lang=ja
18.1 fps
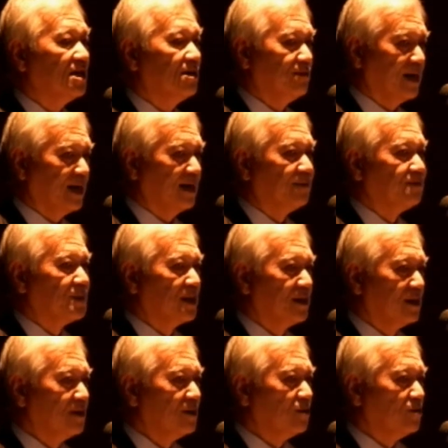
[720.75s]
れば
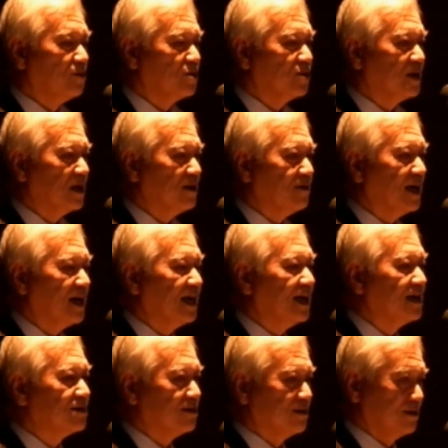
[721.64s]
思ったよりは
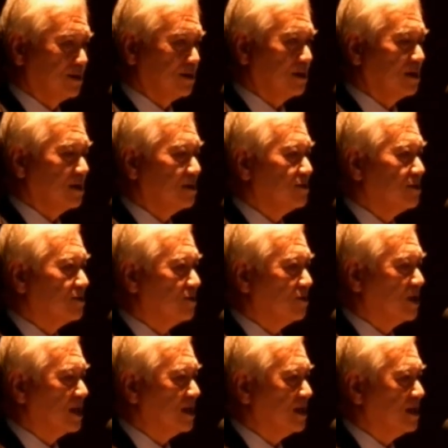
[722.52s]
早く復
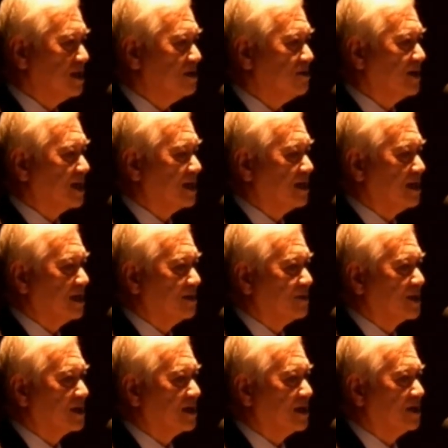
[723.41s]
興ができるわけであり
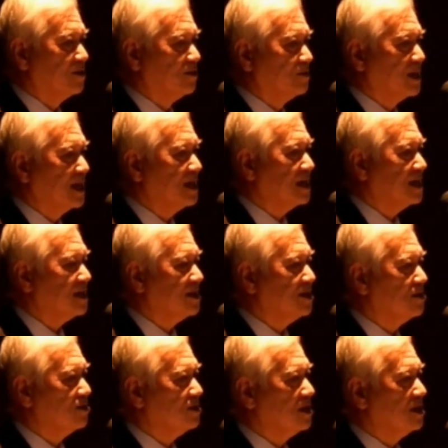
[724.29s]
ますけれども周りが
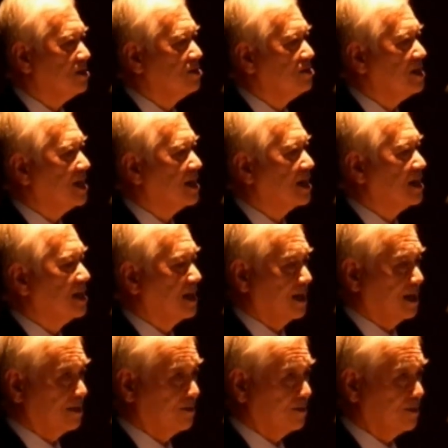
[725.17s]
非常に緩やか
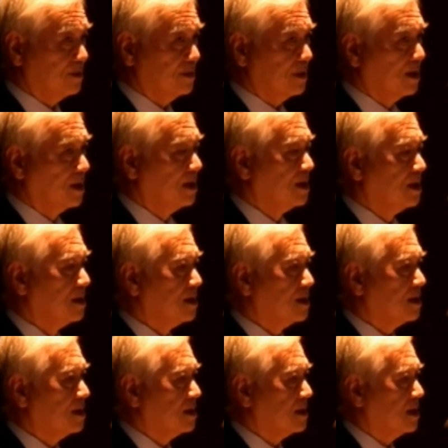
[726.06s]
な復
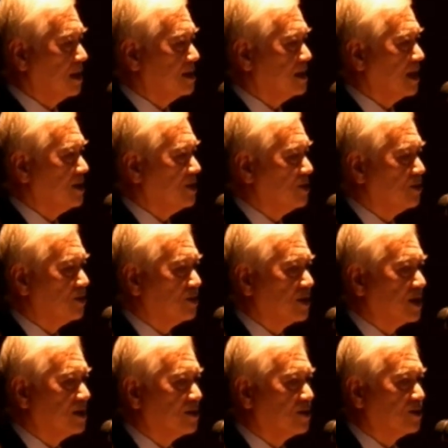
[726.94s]
経済状
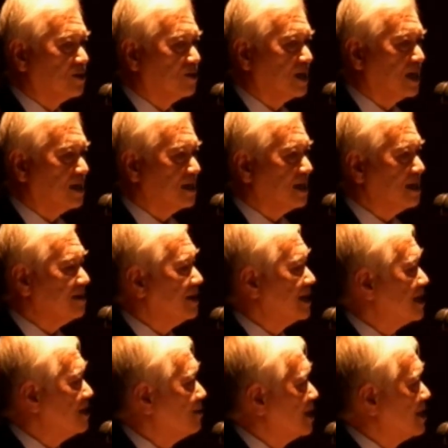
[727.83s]
況ですとそう簡単には
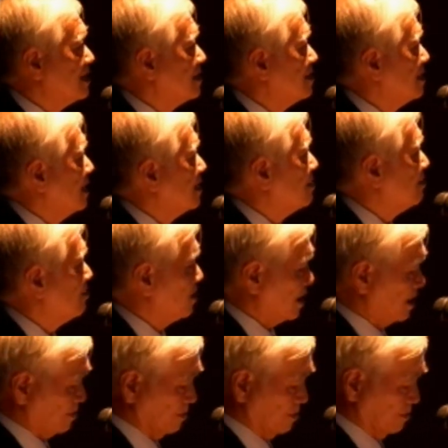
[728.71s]
いきませんねっていう
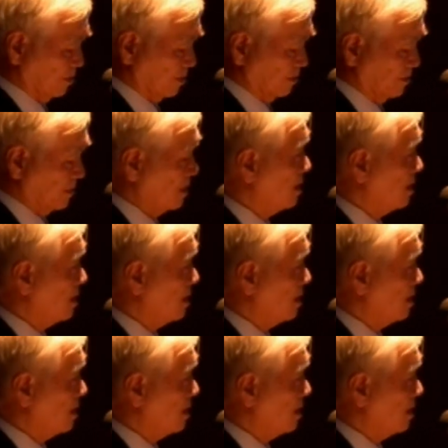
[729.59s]
のがこの